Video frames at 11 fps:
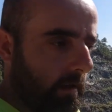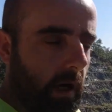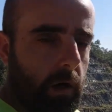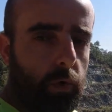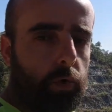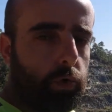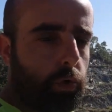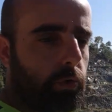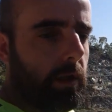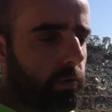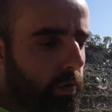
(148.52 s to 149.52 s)
Kanuni
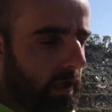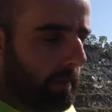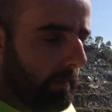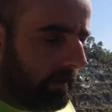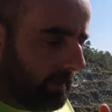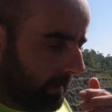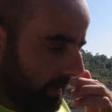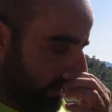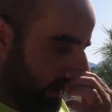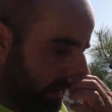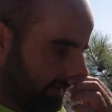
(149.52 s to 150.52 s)
Sultan Süleyman
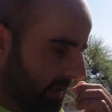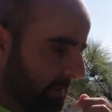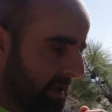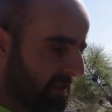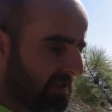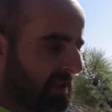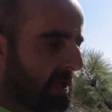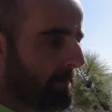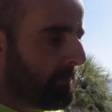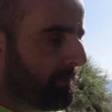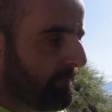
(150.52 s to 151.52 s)
Han
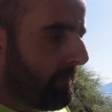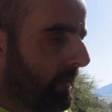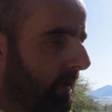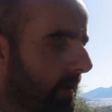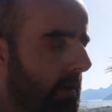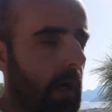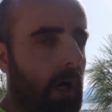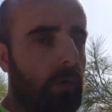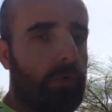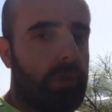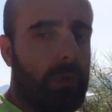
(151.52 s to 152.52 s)
zamanında
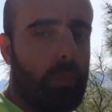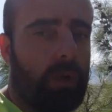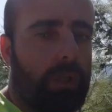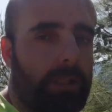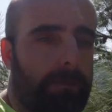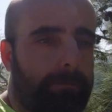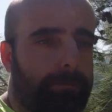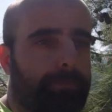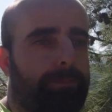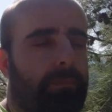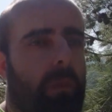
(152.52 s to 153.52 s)
Kanuni buranın
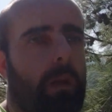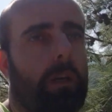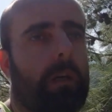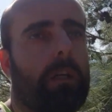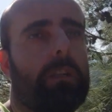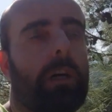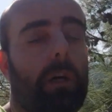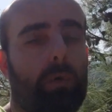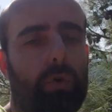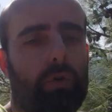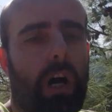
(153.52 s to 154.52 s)
ee,
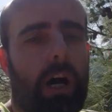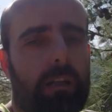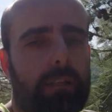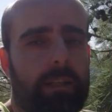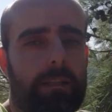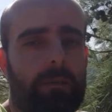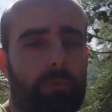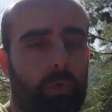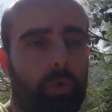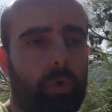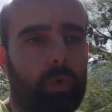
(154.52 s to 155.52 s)
daha doğrusu Akdeniz'in bir
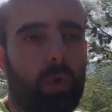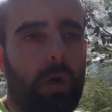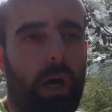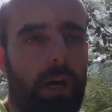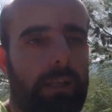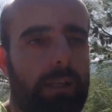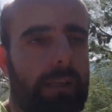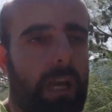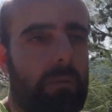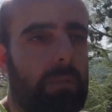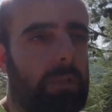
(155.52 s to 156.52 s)
Türk gölü haline
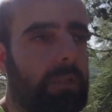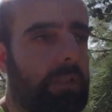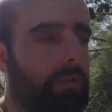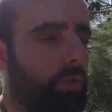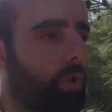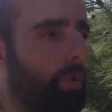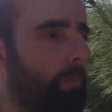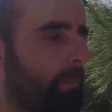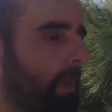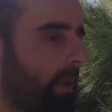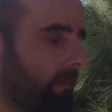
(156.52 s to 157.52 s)
gelmesini istiyor.
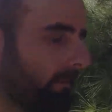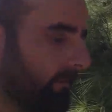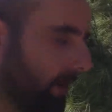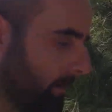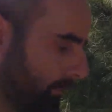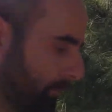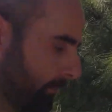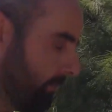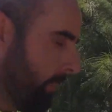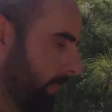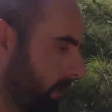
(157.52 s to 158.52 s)
Ve
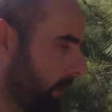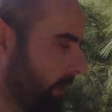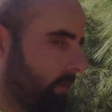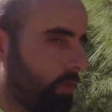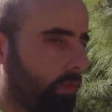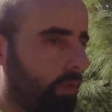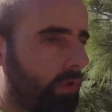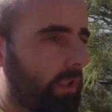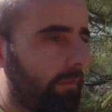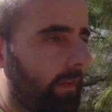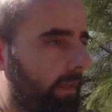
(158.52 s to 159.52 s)
e, Rodos
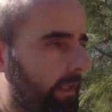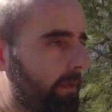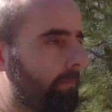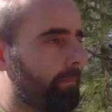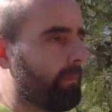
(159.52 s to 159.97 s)
seferini